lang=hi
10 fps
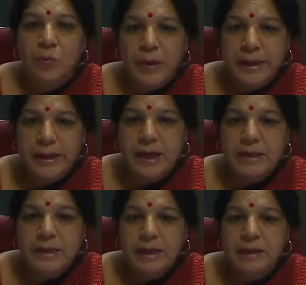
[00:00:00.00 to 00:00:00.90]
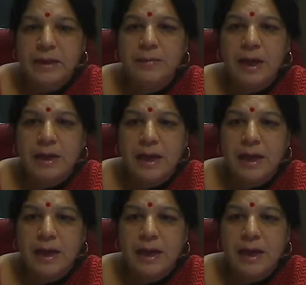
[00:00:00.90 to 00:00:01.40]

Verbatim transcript: उपन्यास अंतिम